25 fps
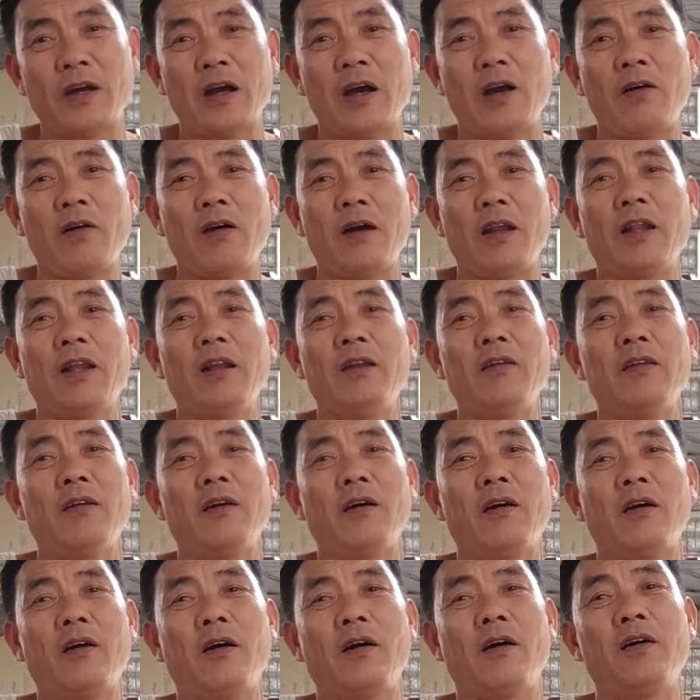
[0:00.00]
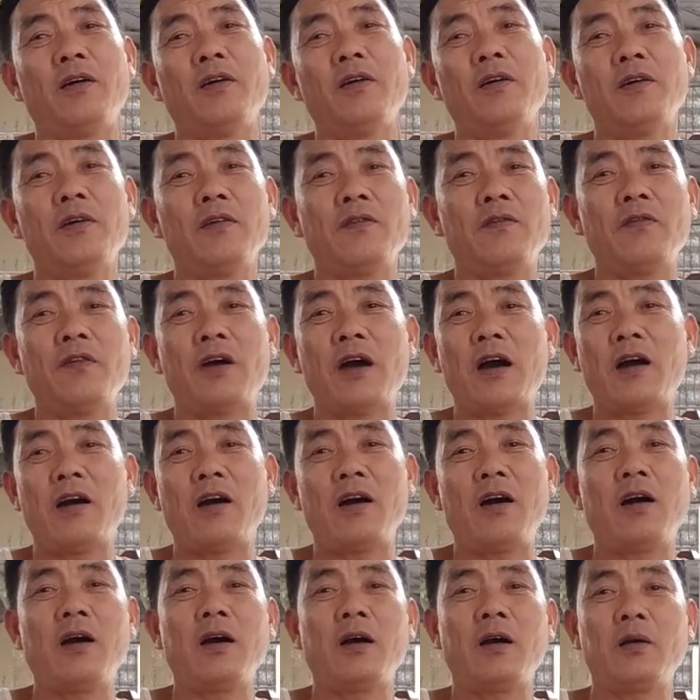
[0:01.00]
Và đấy là,
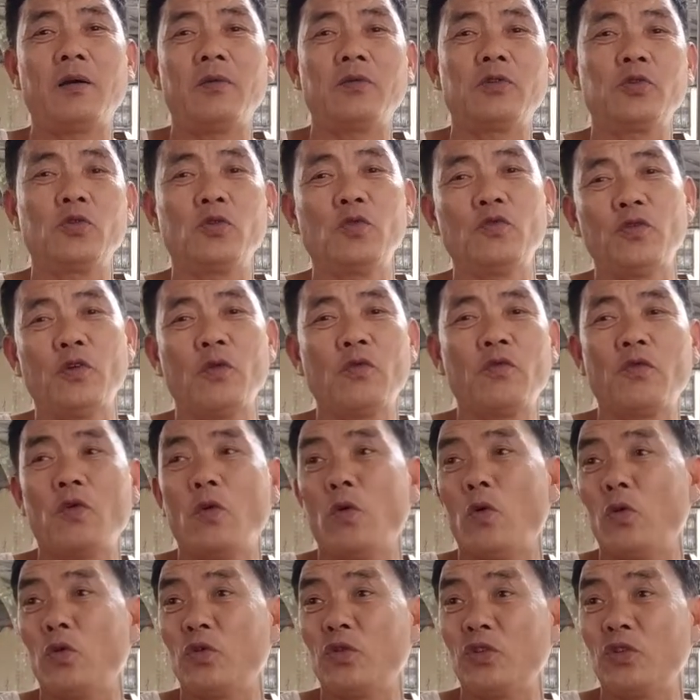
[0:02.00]
và chú phục vụ